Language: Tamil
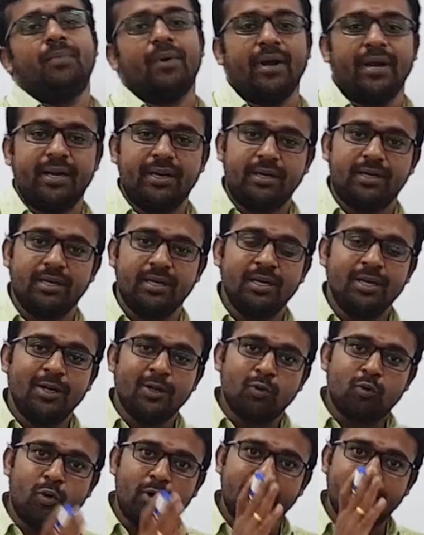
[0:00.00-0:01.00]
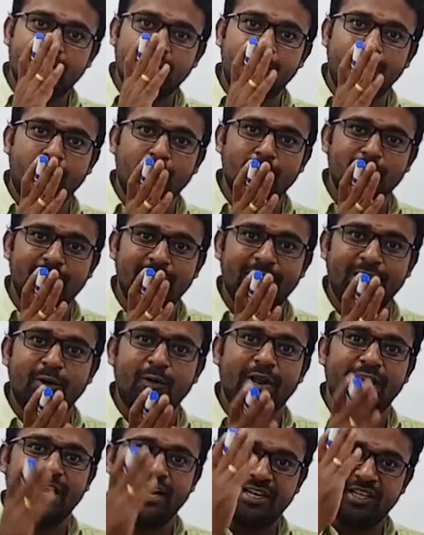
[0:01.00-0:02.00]
பாயிண்ட் தொடக்க
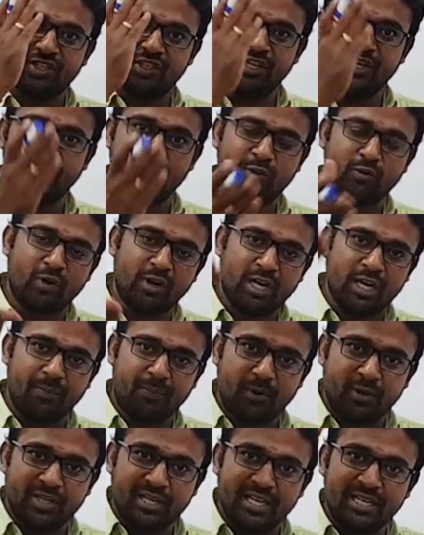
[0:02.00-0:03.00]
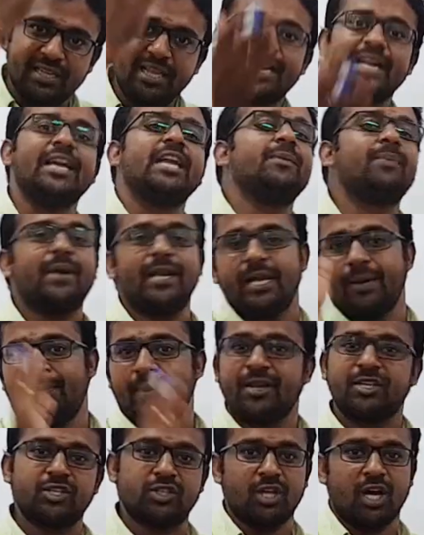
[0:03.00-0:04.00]
பகுதியினுடைய ஹிஸ்ட்ரியினுடைய தொடக்க பகுதியிலிருந்தே கண்டிப்பாக நீங்கள்
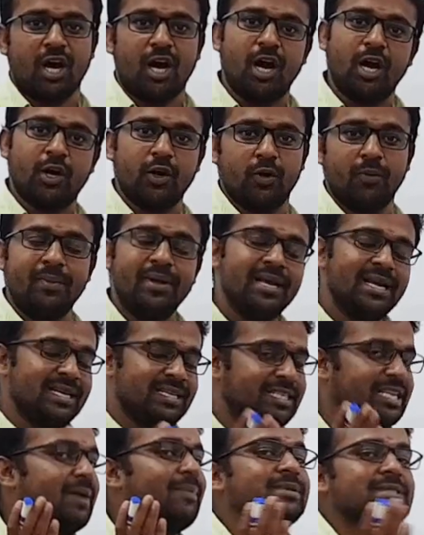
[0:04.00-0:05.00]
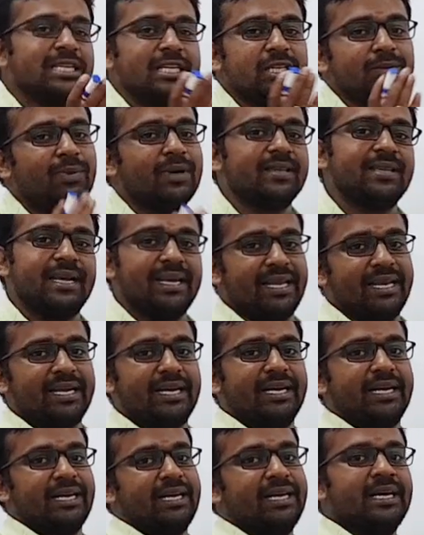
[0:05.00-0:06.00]
படித்து தான் ஆகணும் சிலபஸில் இது மட்டும் தான்
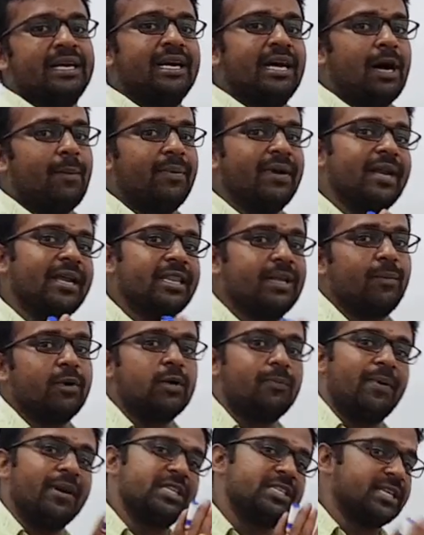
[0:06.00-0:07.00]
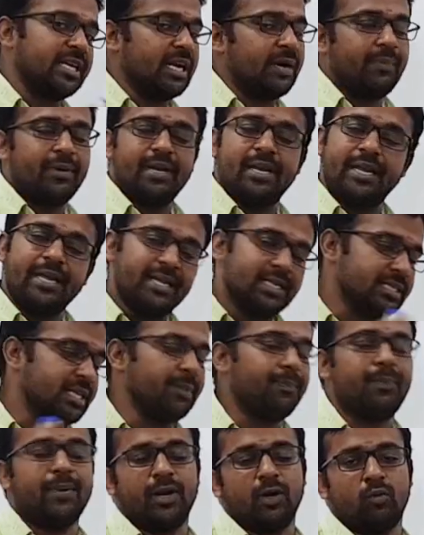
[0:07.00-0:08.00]
இருக்குது அப்படின்னா நான் இதை மட்டும் படிச்சுக்கிறேன் அப்படின்னு நீங்கள்
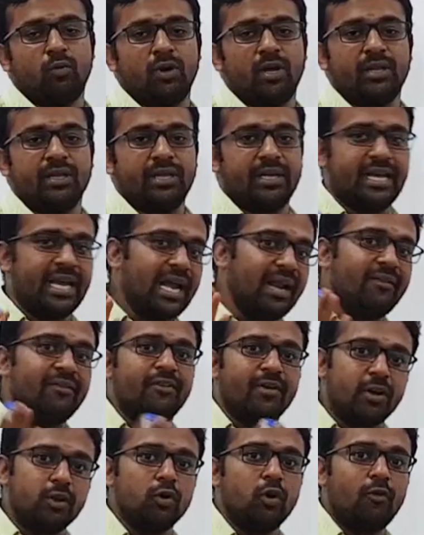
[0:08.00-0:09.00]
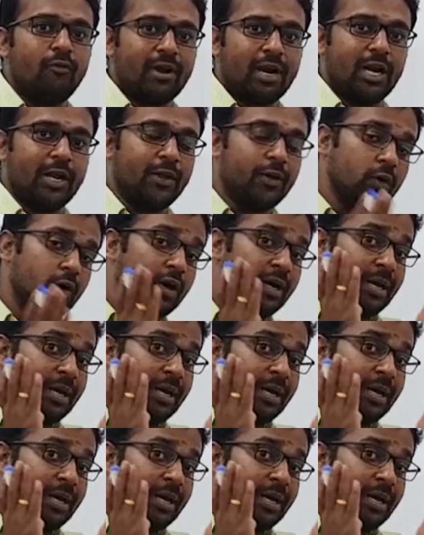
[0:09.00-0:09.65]
ஸ்கிப் பண்ணக்கூடாது கேள்வி வருதோ வரலையோ